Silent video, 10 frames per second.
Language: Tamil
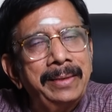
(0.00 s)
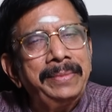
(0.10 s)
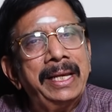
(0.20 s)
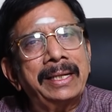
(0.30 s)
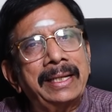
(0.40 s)

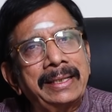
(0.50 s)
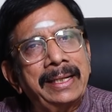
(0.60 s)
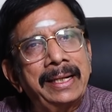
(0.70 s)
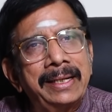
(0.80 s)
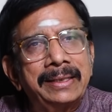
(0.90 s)
எம்ஜிஆர்
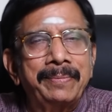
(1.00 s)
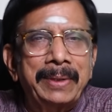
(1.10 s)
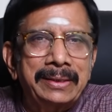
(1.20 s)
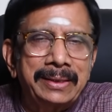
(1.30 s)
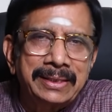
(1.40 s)
கதாநாயகன் நடித்த
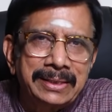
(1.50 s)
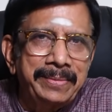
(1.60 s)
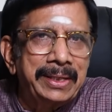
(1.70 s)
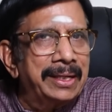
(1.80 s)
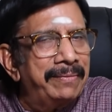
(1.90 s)
படத்துக்கு
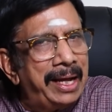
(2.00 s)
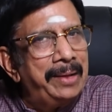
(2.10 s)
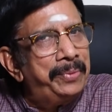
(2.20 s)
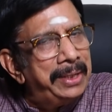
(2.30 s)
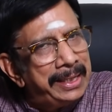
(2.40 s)
இசையமைக்கிற
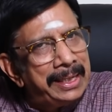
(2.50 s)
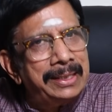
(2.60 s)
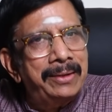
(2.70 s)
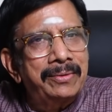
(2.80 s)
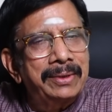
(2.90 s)
வாய்ப்பு
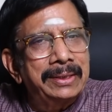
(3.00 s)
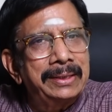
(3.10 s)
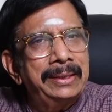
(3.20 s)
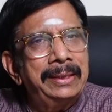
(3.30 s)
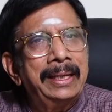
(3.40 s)
இளையராஜாவுக்கு
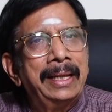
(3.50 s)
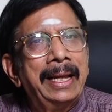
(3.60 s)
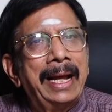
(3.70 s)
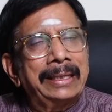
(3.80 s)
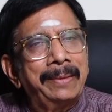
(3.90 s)
வந்தது
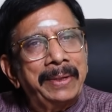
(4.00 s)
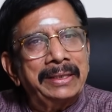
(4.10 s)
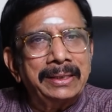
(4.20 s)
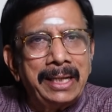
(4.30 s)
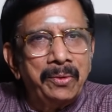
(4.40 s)
அந்த
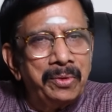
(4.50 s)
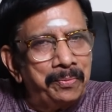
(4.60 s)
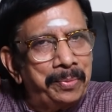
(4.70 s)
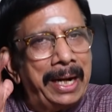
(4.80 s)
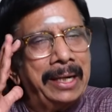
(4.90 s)
படத்திற்காக ஒரு
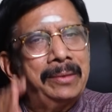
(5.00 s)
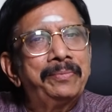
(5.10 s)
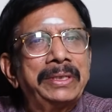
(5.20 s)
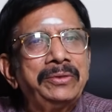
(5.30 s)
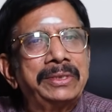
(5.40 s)
பாடலும்
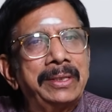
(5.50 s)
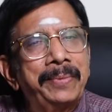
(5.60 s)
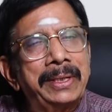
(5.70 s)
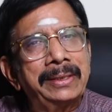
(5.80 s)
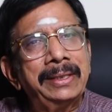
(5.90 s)
பதிவு
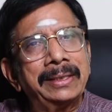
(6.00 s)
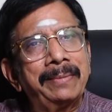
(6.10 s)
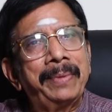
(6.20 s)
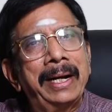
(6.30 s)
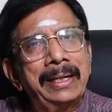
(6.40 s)
செய்யப்பட்டது அந்த
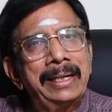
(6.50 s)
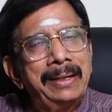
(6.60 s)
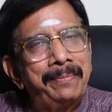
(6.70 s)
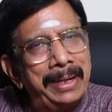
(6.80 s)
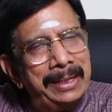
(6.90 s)

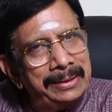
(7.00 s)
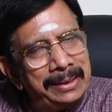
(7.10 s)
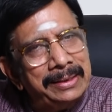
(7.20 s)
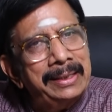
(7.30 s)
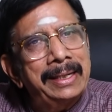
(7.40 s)
பாடலிலே பல
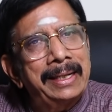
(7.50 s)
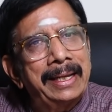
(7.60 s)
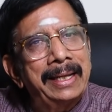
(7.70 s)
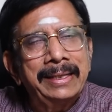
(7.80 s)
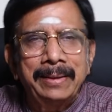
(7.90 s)
திருத்தங்களை
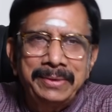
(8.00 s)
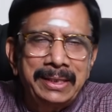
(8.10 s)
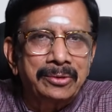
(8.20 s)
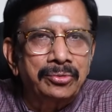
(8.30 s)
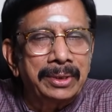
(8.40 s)

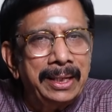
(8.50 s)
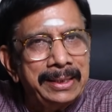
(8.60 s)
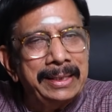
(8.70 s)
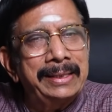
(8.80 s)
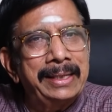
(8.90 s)
எம்ஜிஆர் சொன்னார்
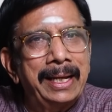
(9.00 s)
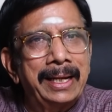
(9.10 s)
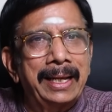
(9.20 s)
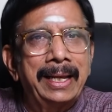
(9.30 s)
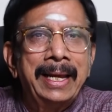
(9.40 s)
இறுதியாக
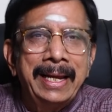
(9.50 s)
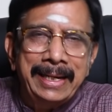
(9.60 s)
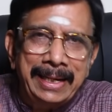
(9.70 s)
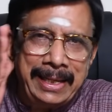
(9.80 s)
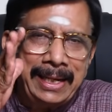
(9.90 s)

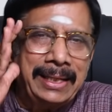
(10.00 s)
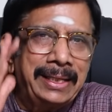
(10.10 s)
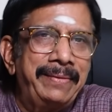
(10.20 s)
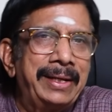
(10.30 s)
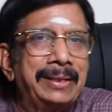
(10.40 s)

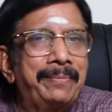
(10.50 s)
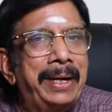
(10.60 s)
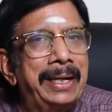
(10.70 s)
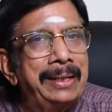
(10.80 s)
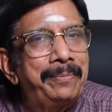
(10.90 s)
இளையராஜாவே அந்த
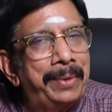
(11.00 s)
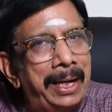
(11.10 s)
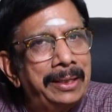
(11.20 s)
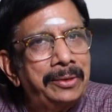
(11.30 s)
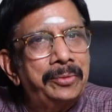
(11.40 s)
பாடலை
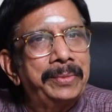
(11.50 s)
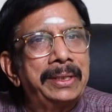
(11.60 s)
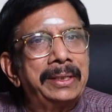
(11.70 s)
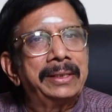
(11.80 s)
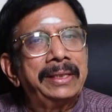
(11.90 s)
பாடட்டும்
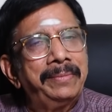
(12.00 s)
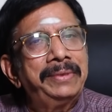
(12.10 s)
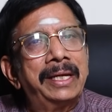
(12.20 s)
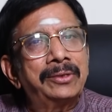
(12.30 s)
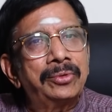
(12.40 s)
என்று
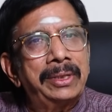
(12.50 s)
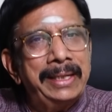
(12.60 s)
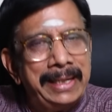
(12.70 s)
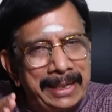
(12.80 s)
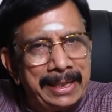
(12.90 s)
எம்ஜிஆர் சொல்ல
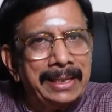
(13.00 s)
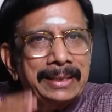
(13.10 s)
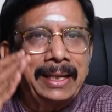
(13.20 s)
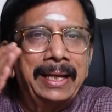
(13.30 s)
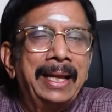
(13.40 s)

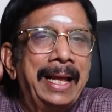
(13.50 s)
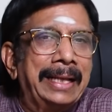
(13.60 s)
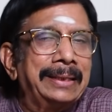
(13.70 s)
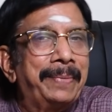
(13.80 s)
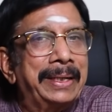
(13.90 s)
இளையராஜா
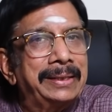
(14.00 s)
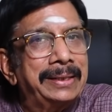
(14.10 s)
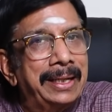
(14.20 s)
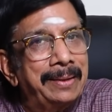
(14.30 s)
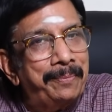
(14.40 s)
அந்த
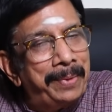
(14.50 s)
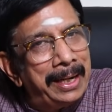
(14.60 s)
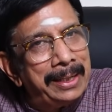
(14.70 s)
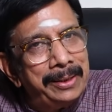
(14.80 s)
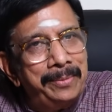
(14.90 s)
படத்திற்கான
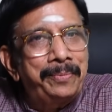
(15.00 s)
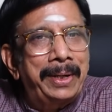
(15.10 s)
பாடலையும்